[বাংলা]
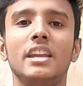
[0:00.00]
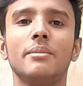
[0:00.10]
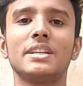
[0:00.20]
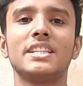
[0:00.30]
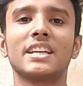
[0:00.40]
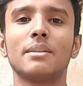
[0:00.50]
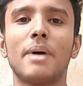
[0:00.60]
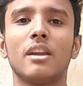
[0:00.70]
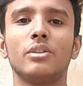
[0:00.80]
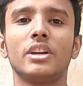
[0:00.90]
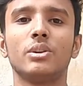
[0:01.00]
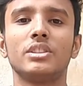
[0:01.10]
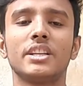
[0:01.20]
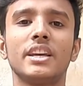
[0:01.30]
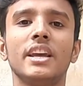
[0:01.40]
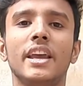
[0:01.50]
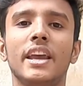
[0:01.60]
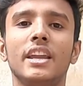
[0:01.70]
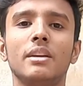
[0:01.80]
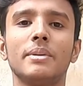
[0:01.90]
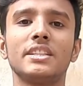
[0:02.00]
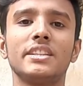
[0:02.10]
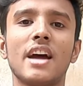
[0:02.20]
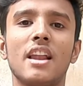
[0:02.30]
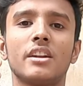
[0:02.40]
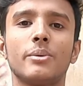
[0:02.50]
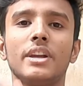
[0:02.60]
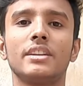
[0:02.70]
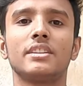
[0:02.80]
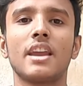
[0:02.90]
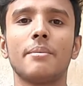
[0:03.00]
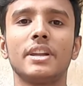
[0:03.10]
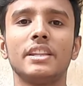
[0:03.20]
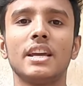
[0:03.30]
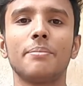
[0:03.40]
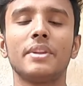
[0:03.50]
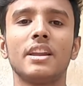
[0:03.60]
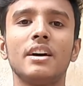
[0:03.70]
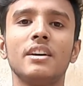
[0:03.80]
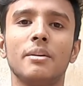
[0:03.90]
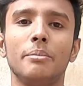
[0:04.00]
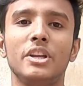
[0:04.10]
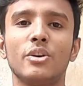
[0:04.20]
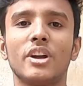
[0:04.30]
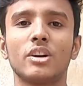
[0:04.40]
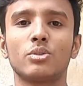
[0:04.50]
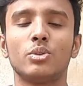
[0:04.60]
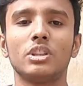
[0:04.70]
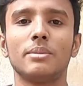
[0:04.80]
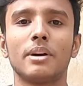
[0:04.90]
এই ডিভাইসটি একটা ভালো দিক হচ্ছে এই ডিভাইসটি আলট্রাওয়াইড ক্যামেরা দিয়ে আপনারা ভিডিও রেকর্ড করতে